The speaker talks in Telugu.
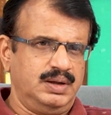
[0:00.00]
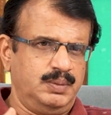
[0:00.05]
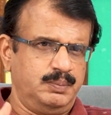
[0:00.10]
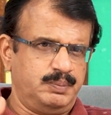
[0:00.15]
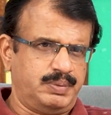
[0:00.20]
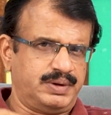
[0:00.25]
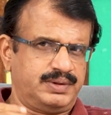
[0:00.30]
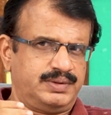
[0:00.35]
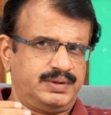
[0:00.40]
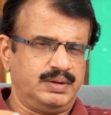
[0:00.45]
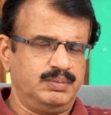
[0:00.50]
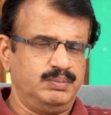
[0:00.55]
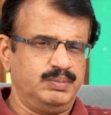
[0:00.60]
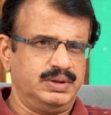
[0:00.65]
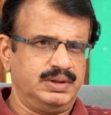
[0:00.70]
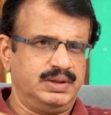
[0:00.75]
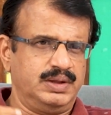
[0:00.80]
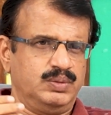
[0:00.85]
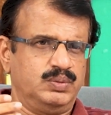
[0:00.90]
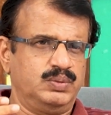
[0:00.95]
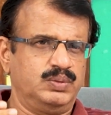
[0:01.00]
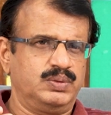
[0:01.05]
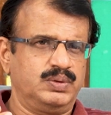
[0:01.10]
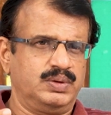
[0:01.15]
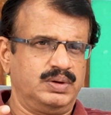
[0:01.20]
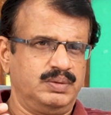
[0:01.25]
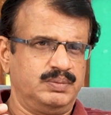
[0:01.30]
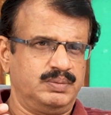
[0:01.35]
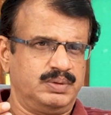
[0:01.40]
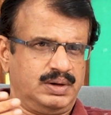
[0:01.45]
ఇంప్రెస్ అయ్యి మీదే ఊరు
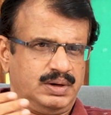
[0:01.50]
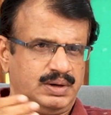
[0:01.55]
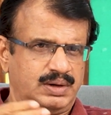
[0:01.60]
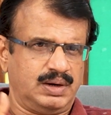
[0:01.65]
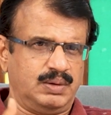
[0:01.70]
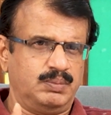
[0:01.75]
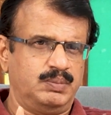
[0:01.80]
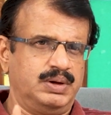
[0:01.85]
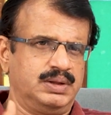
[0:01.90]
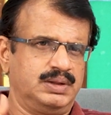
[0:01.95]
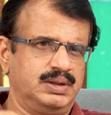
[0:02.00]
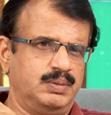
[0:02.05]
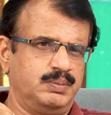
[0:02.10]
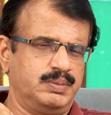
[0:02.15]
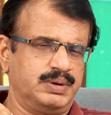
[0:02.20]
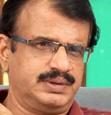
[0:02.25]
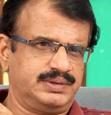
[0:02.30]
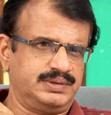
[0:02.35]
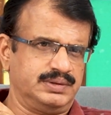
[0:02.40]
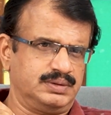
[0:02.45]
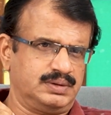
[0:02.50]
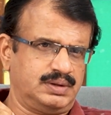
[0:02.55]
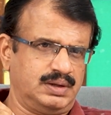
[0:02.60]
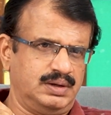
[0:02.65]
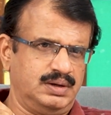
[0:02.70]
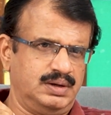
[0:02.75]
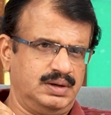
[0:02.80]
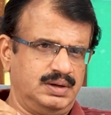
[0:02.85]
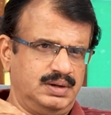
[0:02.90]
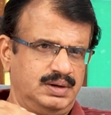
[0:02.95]
ఏమంటే ఇట్లా మాది అమరచింత
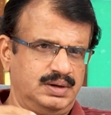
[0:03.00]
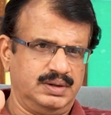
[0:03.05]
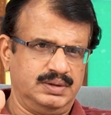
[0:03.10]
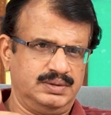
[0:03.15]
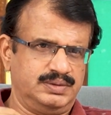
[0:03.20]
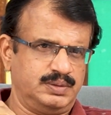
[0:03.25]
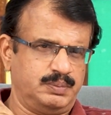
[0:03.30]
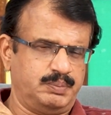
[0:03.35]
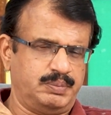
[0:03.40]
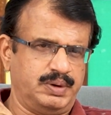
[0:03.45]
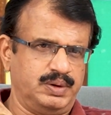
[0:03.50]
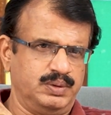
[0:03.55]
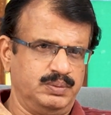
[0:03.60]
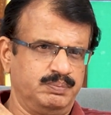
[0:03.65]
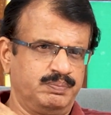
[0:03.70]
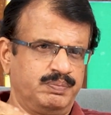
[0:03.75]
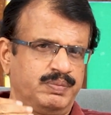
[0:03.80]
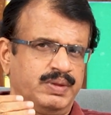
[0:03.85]
అని చెప్పాడు